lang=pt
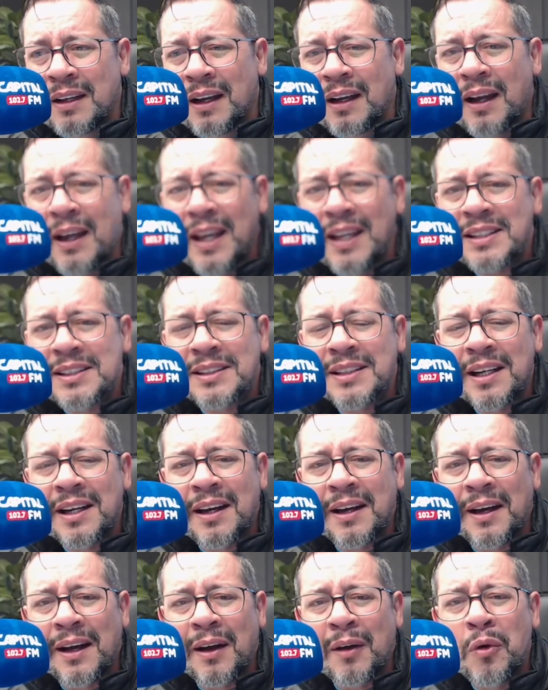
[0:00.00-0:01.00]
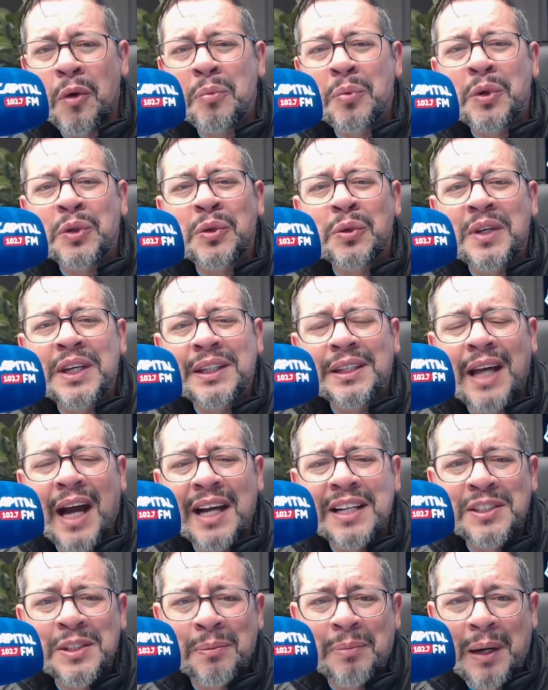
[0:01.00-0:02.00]
é essa
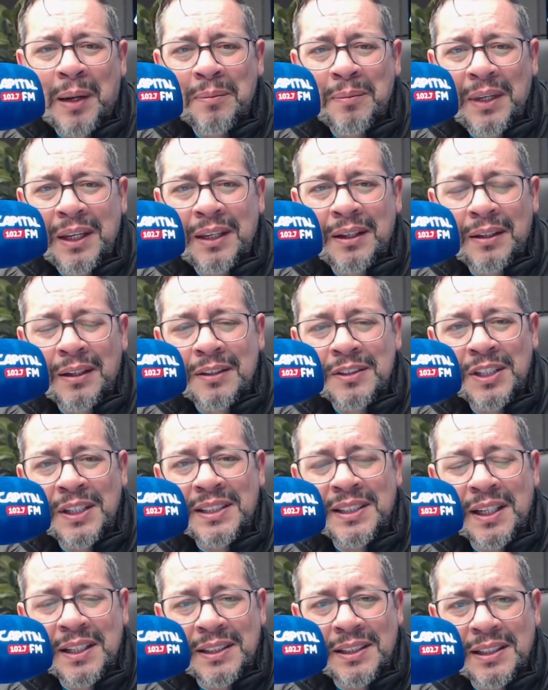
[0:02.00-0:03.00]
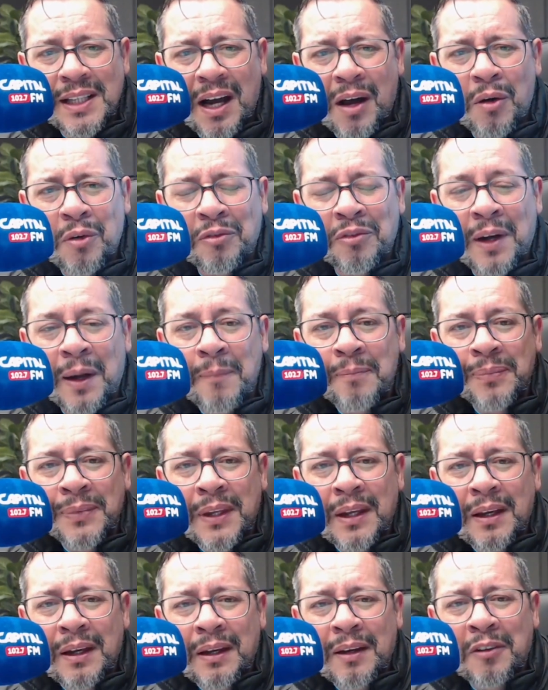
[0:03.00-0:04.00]
oportunidade para mim de ser salva.
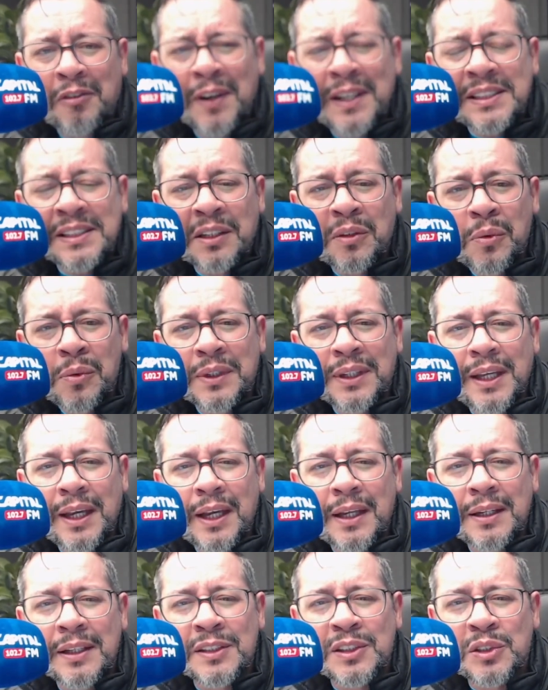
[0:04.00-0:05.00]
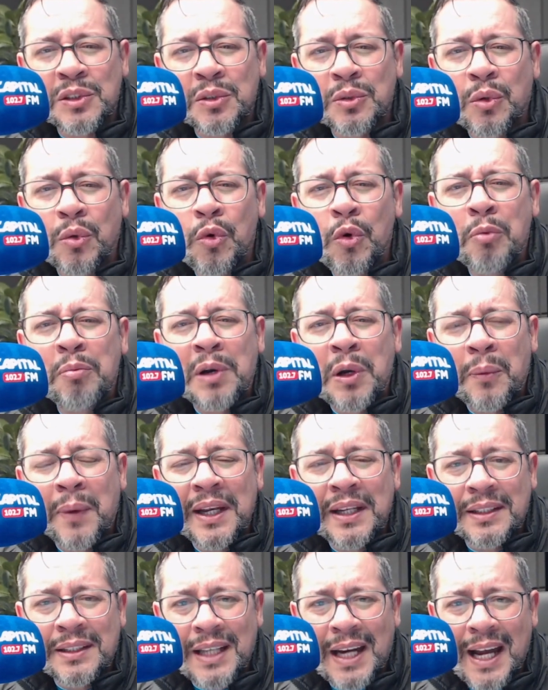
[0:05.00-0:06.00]
Faça com que eles cubram a
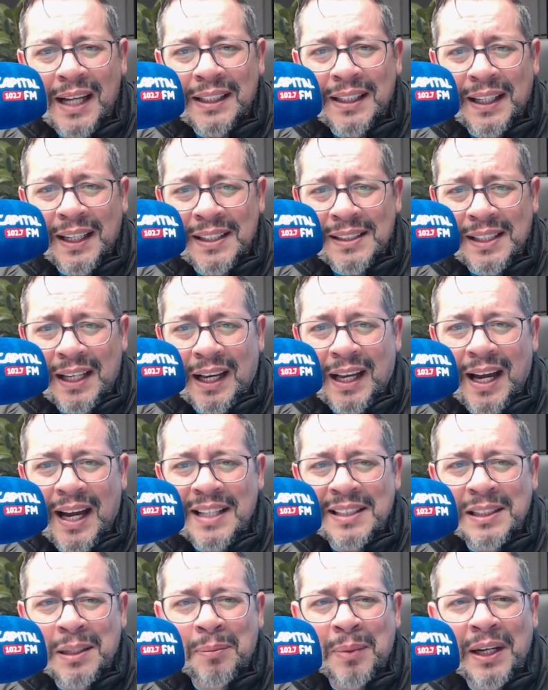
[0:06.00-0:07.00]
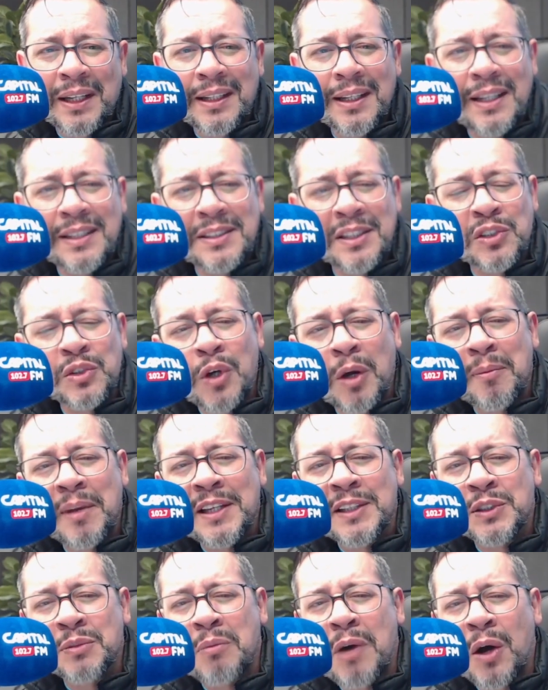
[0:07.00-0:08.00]
entrada dessa casa para que esses
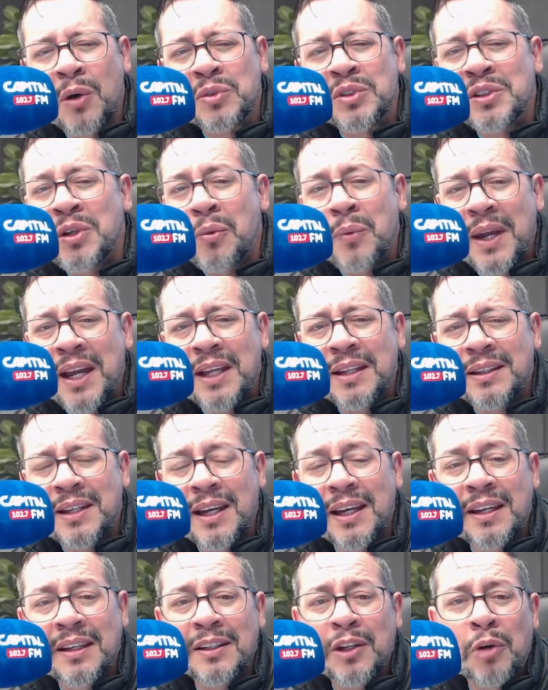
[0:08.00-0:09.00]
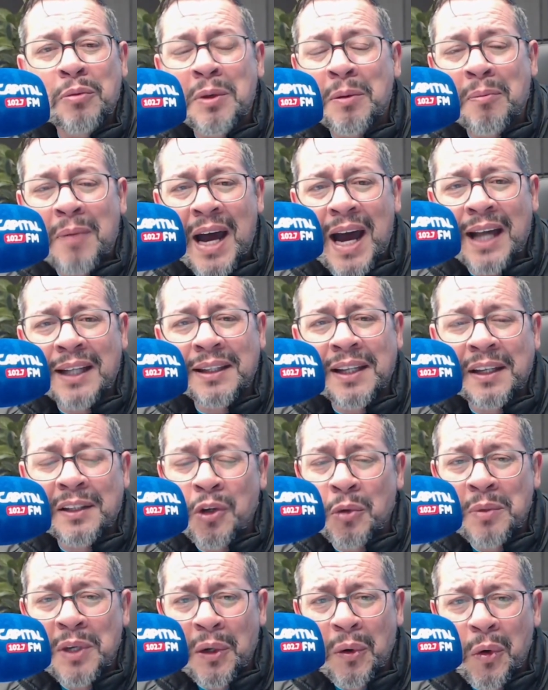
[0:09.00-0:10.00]
homens maus não entrem e não me matem,
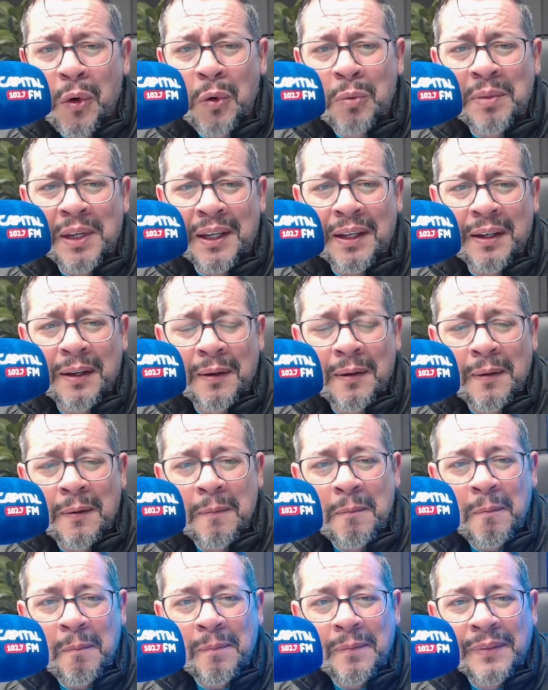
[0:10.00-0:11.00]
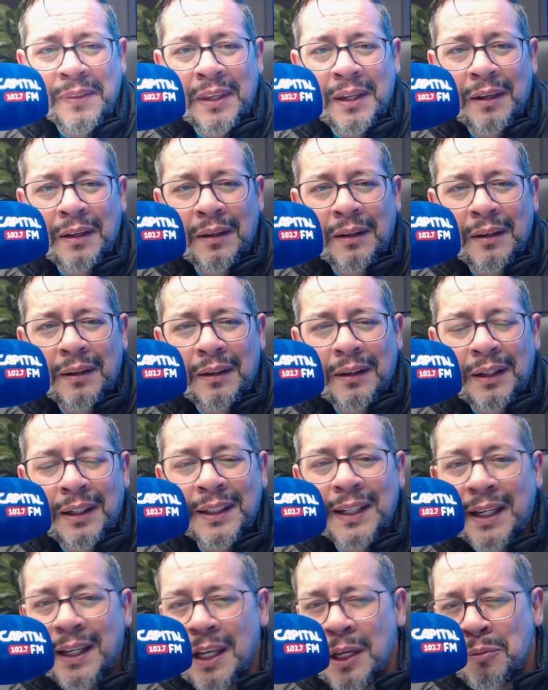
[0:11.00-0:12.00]
não me roubem. E
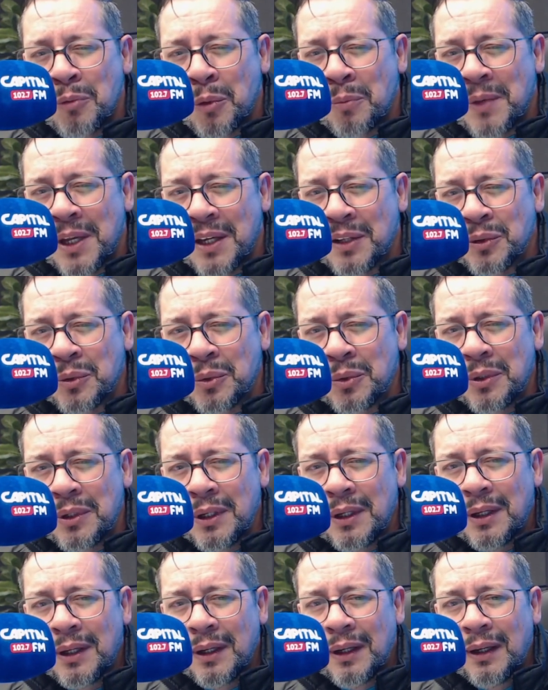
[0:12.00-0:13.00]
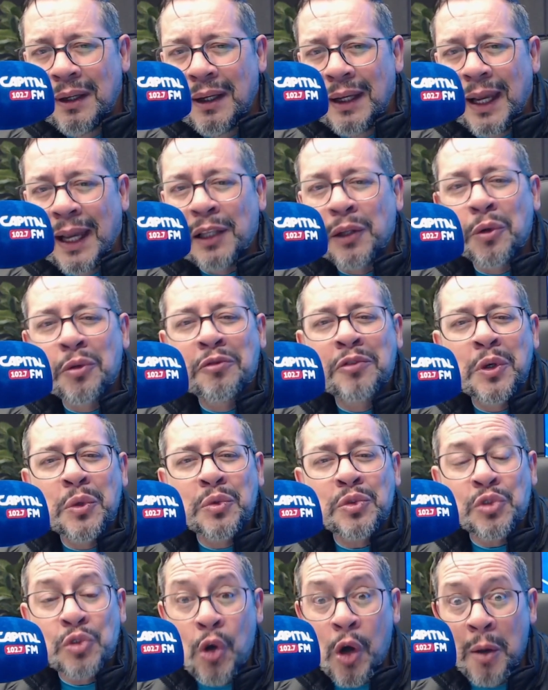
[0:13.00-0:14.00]
naquele momento, ela ouviu
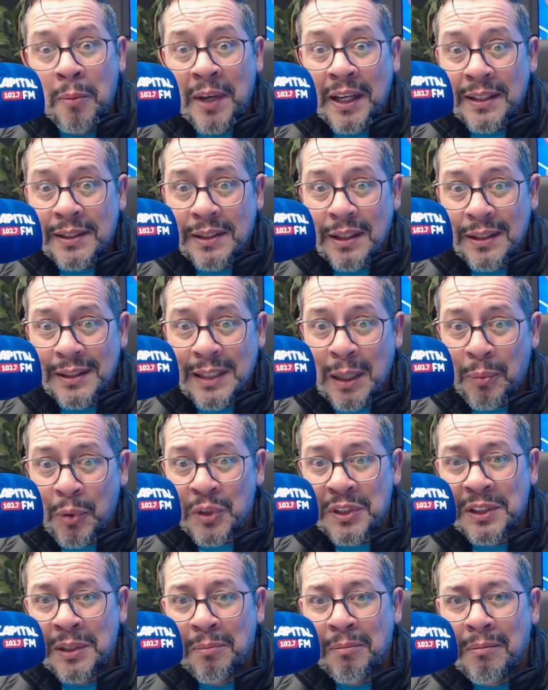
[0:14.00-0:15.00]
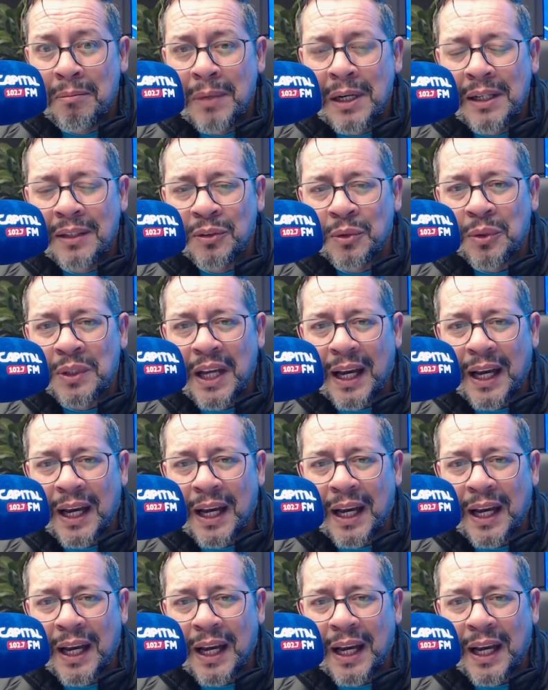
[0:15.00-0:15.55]
os homens se aproximando da